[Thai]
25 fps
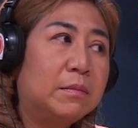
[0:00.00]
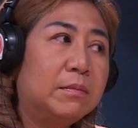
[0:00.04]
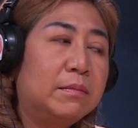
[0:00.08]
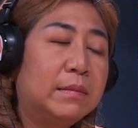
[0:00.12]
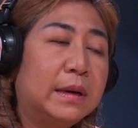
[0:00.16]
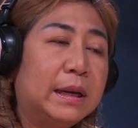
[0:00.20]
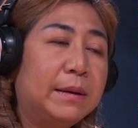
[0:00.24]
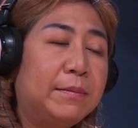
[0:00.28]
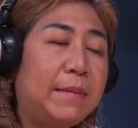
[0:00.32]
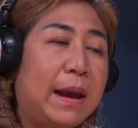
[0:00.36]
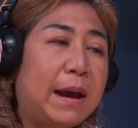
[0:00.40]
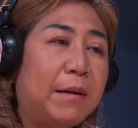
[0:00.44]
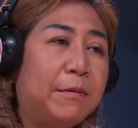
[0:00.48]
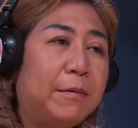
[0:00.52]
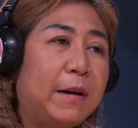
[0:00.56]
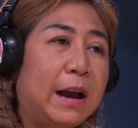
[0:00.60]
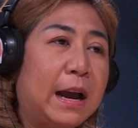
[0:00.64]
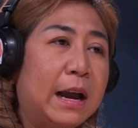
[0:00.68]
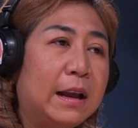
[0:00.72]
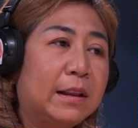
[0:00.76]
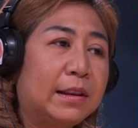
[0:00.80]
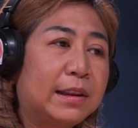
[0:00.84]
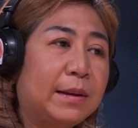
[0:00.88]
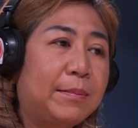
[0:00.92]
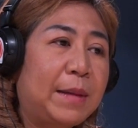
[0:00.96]
เหมือนแบบ
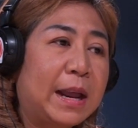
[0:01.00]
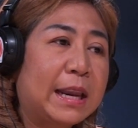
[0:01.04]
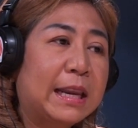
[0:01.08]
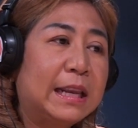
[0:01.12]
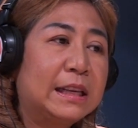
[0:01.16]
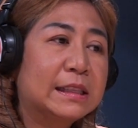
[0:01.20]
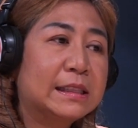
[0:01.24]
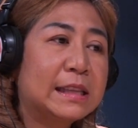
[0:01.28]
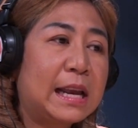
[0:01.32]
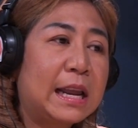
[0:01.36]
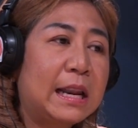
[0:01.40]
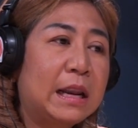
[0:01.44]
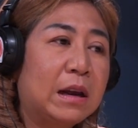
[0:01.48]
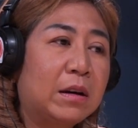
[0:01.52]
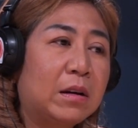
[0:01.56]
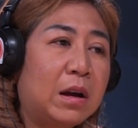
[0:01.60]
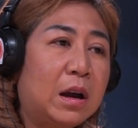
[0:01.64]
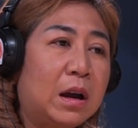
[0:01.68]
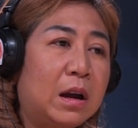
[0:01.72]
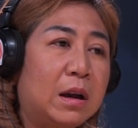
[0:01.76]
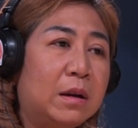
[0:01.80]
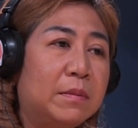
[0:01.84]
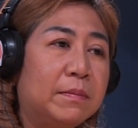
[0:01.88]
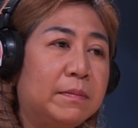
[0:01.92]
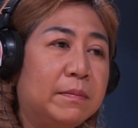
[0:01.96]
ว่าสมาธิสั้นแล้ว
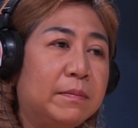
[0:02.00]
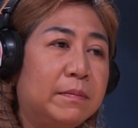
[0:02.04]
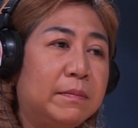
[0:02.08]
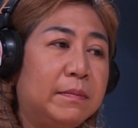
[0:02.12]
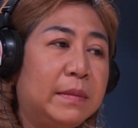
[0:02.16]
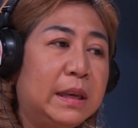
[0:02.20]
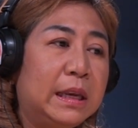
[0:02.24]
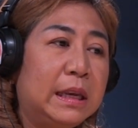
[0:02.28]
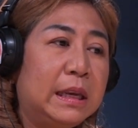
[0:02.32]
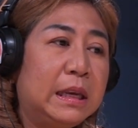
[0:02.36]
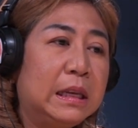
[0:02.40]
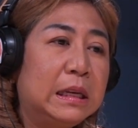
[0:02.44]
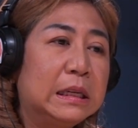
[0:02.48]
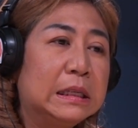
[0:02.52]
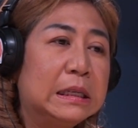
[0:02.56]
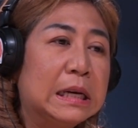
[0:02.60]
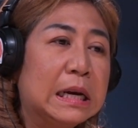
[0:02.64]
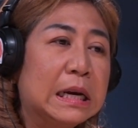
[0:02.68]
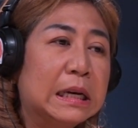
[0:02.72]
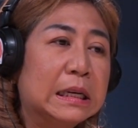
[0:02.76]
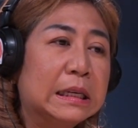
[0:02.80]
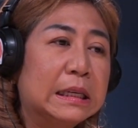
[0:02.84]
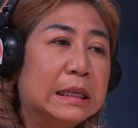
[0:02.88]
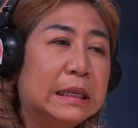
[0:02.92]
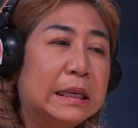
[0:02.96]
ก็มีเรื่อ
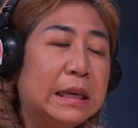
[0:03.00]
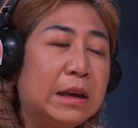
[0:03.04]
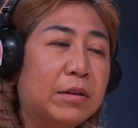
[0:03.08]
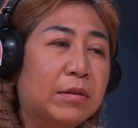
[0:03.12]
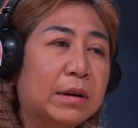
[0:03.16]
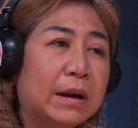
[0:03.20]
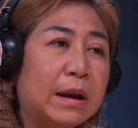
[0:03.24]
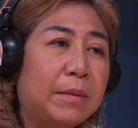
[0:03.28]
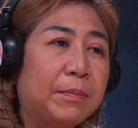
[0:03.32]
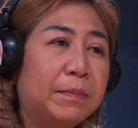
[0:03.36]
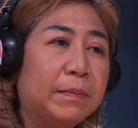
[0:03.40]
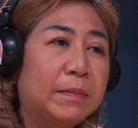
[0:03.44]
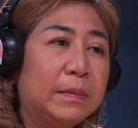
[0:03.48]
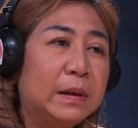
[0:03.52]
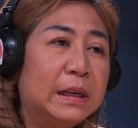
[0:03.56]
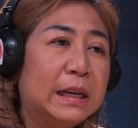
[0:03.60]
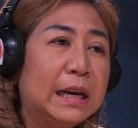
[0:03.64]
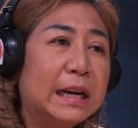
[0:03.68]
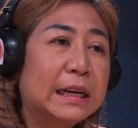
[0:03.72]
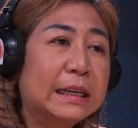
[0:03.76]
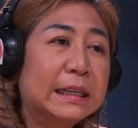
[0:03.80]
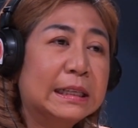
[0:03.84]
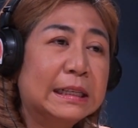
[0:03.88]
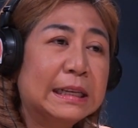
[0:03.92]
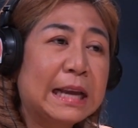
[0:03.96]
งเกี่ยวกับเรื่
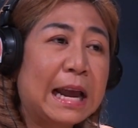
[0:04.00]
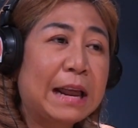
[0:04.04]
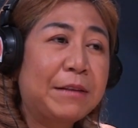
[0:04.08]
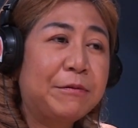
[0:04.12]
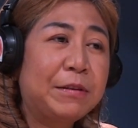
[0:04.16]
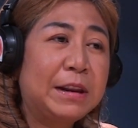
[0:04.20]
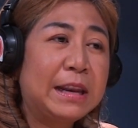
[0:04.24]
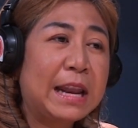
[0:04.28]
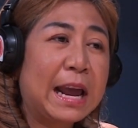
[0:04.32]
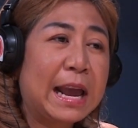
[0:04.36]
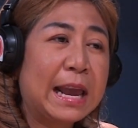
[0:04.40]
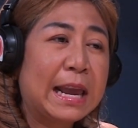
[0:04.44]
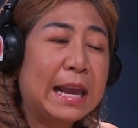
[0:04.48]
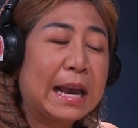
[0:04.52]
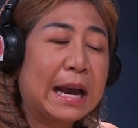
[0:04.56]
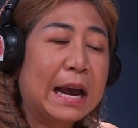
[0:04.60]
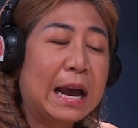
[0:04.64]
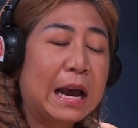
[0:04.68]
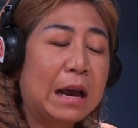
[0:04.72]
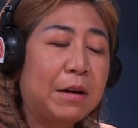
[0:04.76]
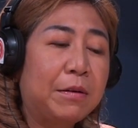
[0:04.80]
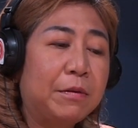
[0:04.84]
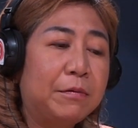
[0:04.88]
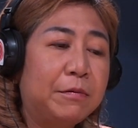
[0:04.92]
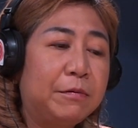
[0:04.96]
องการวินัยอะ
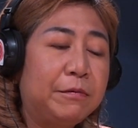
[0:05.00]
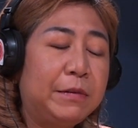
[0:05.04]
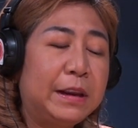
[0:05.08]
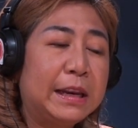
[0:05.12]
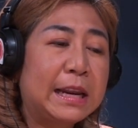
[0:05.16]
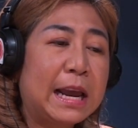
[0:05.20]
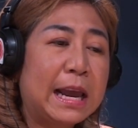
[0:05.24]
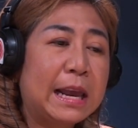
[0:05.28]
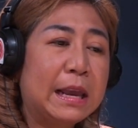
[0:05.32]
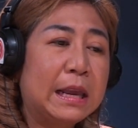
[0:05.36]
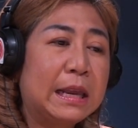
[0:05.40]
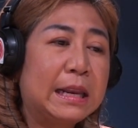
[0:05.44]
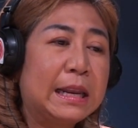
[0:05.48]
ค่ะวินัย